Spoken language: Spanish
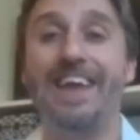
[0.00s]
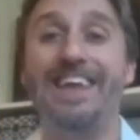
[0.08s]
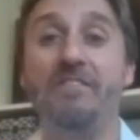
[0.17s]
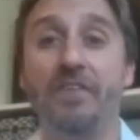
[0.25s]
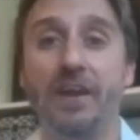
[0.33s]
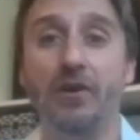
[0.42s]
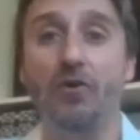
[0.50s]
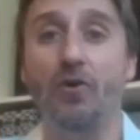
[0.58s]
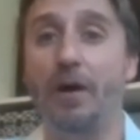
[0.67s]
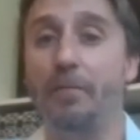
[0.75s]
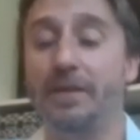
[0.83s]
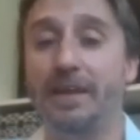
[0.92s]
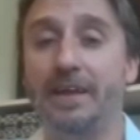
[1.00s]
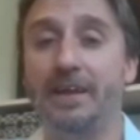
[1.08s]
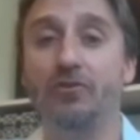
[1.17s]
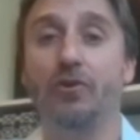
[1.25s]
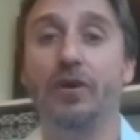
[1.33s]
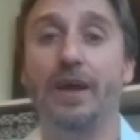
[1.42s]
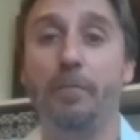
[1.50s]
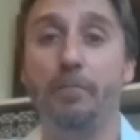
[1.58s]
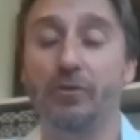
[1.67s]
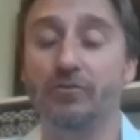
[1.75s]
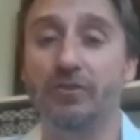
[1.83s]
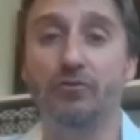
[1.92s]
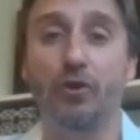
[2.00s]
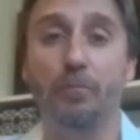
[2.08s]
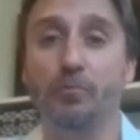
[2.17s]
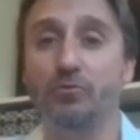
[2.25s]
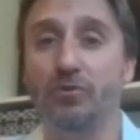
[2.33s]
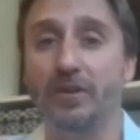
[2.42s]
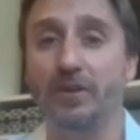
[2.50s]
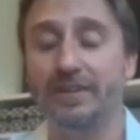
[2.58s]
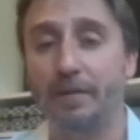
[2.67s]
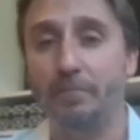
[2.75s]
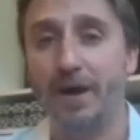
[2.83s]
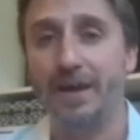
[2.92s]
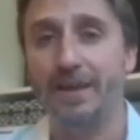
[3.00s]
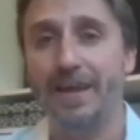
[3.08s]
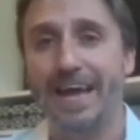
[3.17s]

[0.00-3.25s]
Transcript: y frenó a mitad de año el proceso, lo puso en stand-by,